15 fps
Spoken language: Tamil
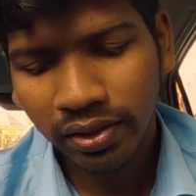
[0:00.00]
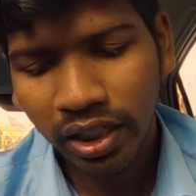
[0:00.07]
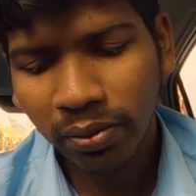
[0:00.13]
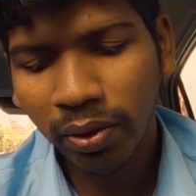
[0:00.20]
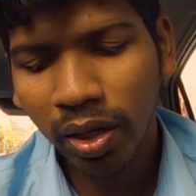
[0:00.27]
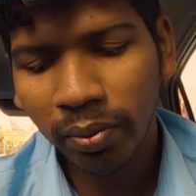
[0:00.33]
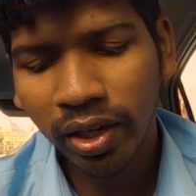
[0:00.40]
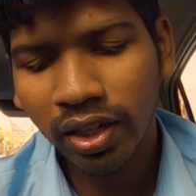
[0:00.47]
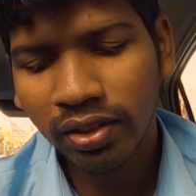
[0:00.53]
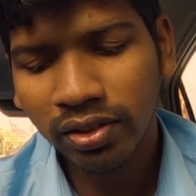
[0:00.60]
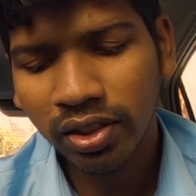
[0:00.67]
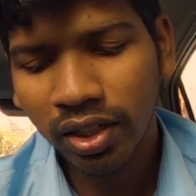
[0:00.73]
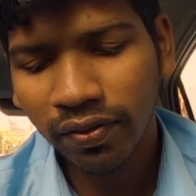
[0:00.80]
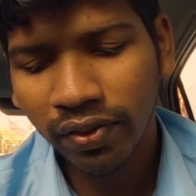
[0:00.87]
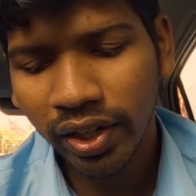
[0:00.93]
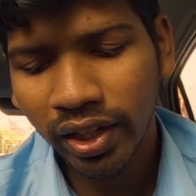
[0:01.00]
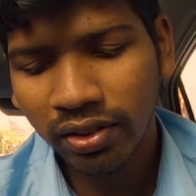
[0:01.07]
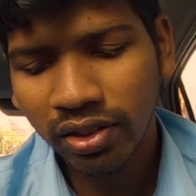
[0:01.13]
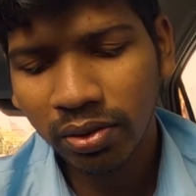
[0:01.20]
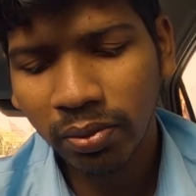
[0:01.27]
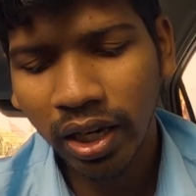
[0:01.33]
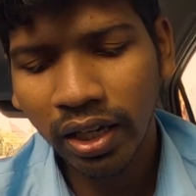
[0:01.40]
சிக்மா மேல் இஸ் த
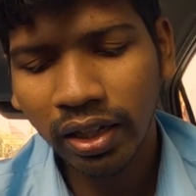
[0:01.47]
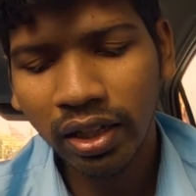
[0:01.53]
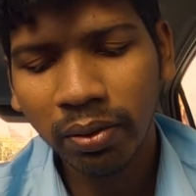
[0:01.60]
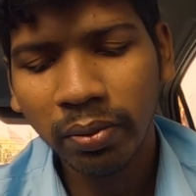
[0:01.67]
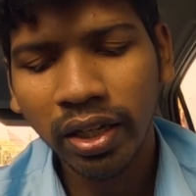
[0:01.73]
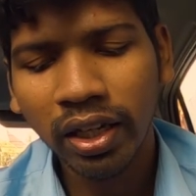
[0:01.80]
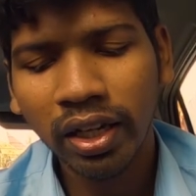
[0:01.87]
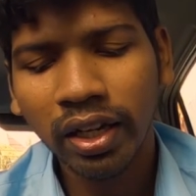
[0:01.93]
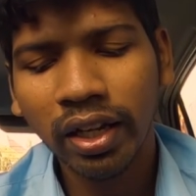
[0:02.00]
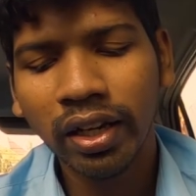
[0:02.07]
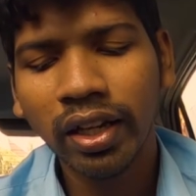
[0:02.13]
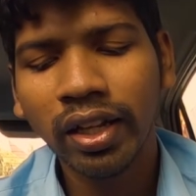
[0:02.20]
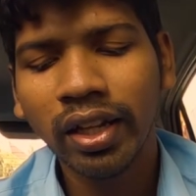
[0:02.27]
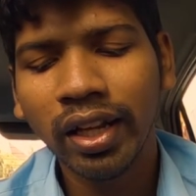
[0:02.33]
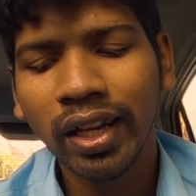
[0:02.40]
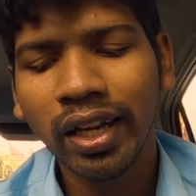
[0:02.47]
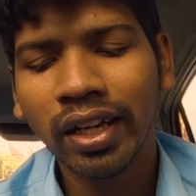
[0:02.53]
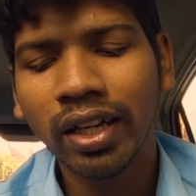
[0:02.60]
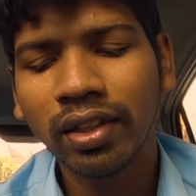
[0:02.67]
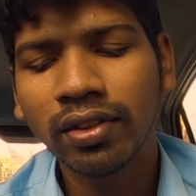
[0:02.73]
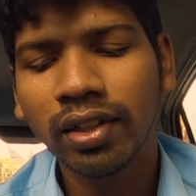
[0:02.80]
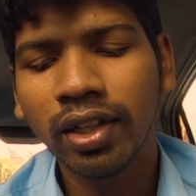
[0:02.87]
ஃப்ரீயஸ்ட் மேன் இந்த மென் நிறைய இருக்குது தே
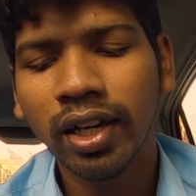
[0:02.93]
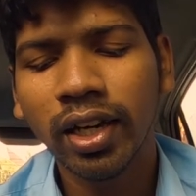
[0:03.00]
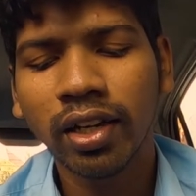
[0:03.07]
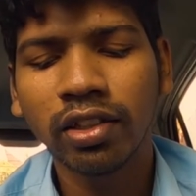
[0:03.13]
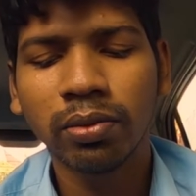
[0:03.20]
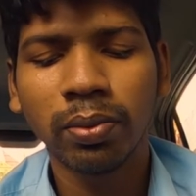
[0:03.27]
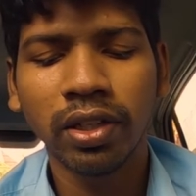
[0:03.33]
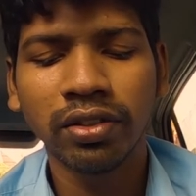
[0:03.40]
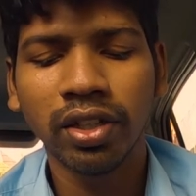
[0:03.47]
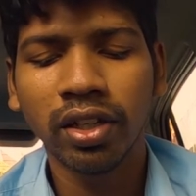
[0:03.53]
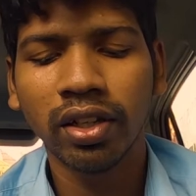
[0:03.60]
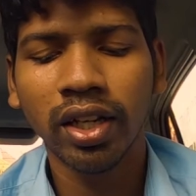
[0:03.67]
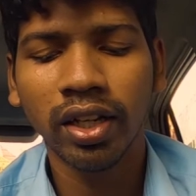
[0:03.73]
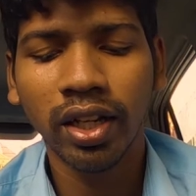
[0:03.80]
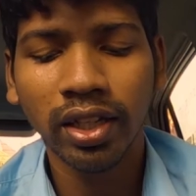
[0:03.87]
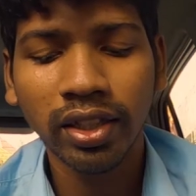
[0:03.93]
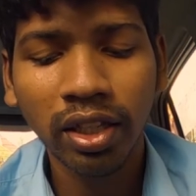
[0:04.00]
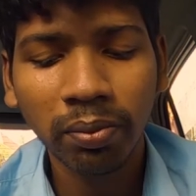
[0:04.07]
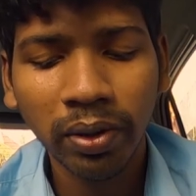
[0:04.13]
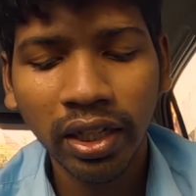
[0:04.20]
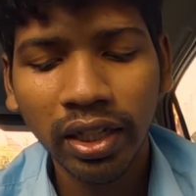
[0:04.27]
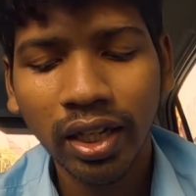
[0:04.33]
கேன் டேஸ்ட் த கிரேட்டஸ்ட் ப்ளஷர் தட்
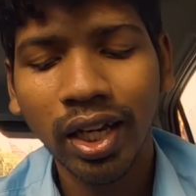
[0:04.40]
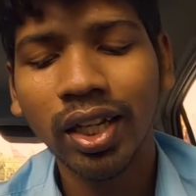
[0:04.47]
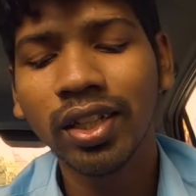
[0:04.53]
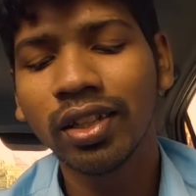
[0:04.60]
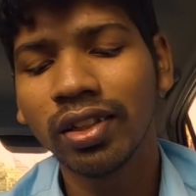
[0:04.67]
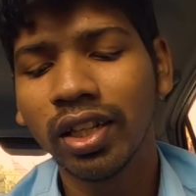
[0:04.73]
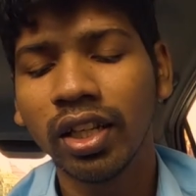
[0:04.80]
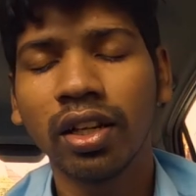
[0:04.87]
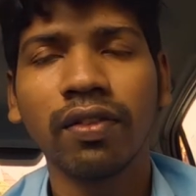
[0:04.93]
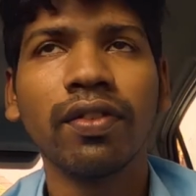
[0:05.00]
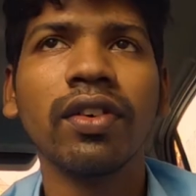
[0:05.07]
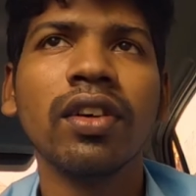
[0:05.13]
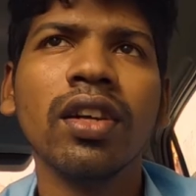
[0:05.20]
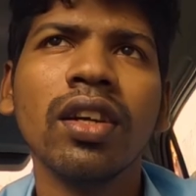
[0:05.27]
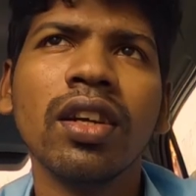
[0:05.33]
அதர் மென் கான்ட் திங்க் ஆஃப்